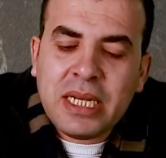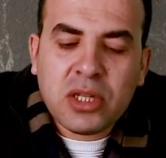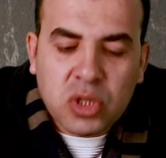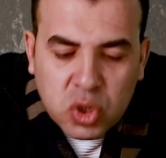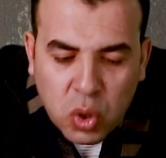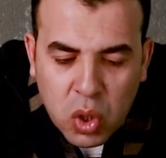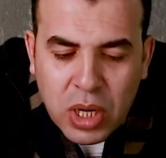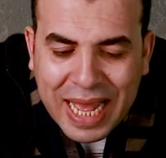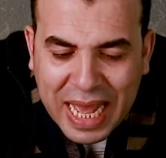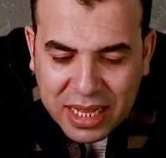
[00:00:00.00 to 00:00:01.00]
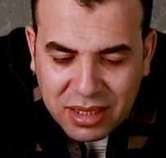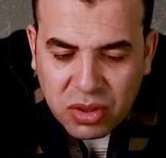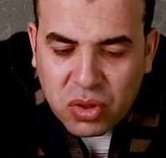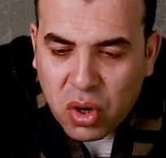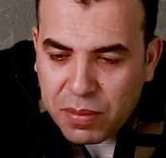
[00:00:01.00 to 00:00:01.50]
اختصار
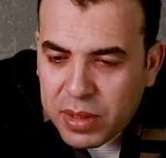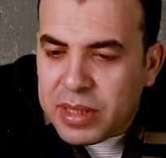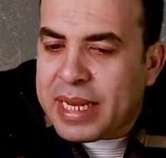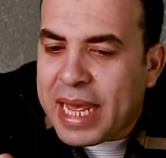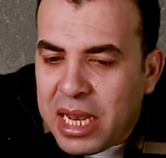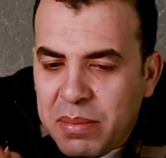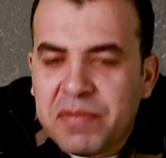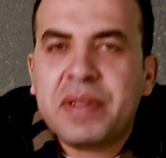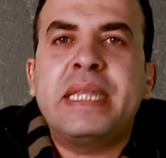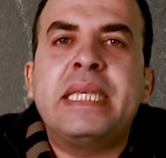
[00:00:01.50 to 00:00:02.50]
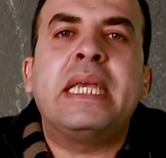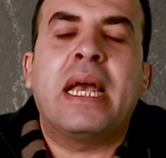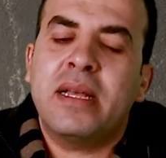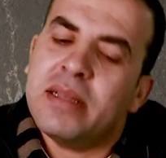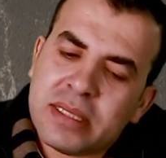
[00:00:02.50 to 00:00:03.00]
عدد ضربات القلب في
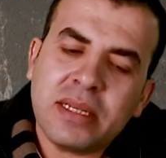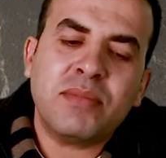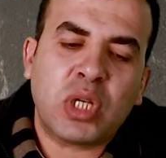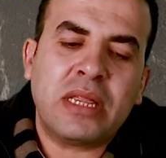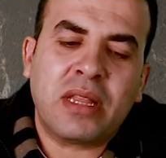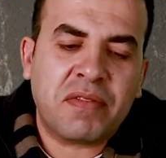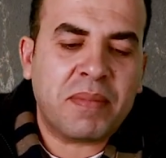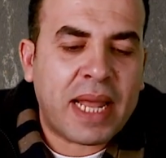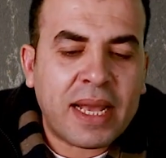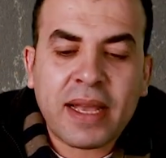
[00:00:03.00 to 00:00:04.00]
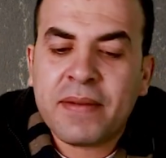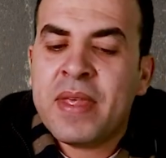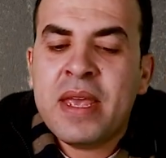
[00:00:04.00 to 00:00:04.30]
الدقيقه بس هي مش عندك في منهجك